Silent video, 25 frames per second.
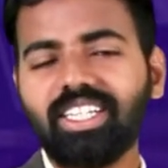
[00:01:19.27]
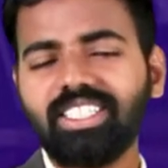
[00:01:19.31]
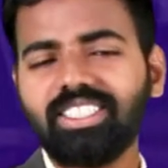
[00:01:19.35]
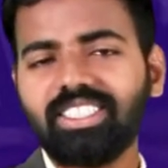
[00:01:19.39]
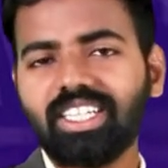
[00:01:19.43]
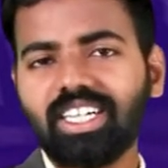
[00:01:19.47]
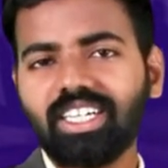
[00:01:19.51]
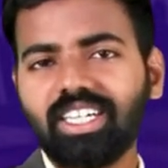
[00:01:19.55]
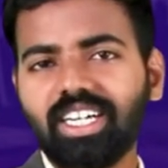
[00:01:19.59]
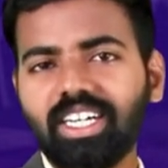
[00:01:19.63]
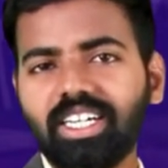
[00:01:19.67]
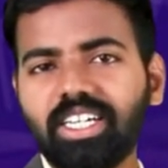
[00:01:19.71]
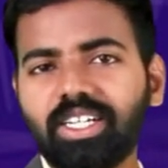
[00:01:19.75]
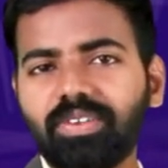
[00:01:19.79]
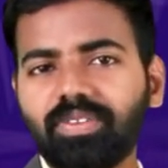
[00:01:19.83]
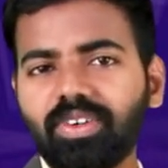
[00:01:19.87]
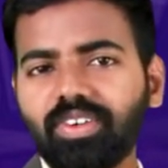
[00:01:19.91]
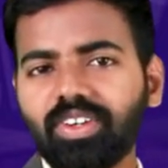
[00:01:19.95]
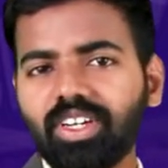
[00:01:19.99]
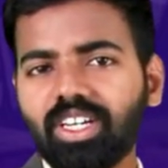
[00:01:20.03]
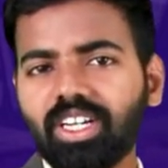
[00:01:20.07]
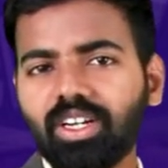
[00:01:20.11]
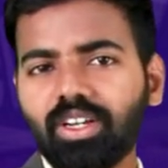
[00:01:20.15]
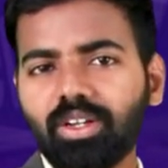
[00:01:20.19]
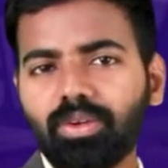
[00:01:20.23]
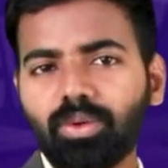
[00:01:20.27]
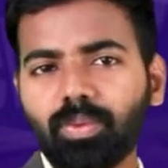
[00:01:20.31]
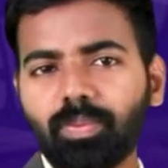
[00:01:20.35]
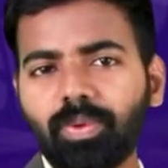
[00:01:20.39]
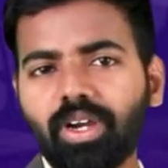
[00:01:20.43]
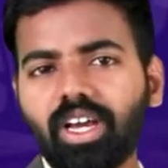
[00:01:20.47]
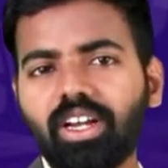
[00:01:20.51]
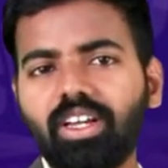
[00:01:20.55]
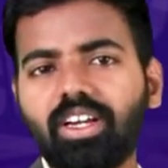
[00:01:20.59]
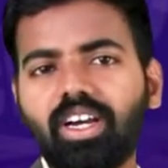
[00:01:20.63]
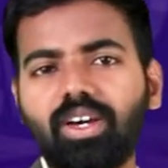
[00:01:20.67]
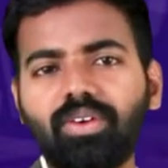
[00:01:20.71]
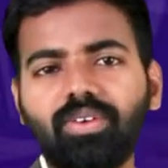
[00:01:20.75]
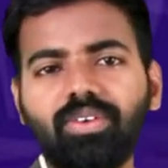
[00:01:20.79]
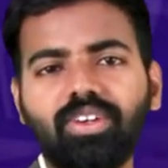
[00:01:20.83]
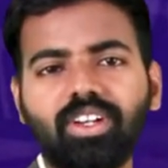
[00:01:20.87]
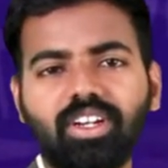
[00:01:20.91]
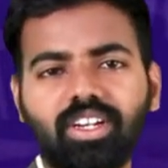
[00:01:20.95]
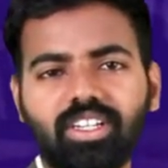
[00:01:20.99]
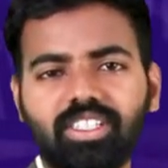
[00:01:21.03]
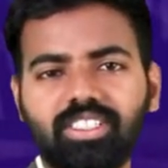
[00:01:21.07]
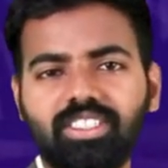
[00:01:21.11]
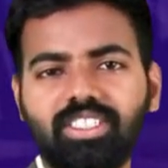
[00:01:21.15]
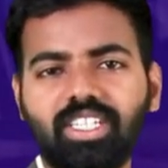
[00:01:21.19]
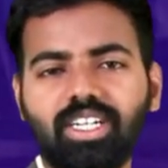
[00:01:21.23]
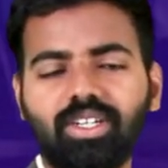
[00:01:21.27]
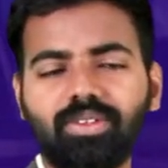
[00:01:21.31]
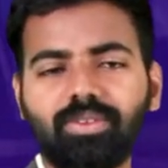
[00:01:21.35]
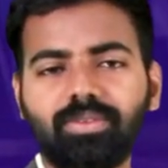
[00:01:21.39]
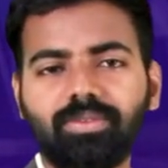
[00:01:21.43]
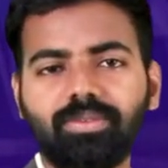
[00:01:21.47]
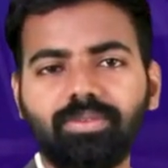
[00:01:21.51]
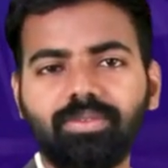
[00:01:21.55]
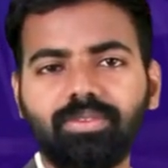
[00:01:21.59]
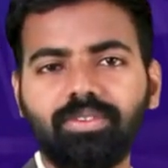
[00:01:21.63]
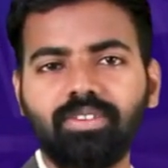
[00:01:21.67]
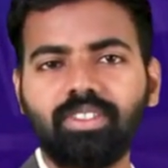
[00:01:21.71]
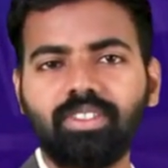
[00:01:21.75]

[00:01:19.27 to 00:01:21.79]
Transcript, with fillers: గరిష్టంగా ఇరవై వేల రూపాయలుగాను నిర్ణయించారు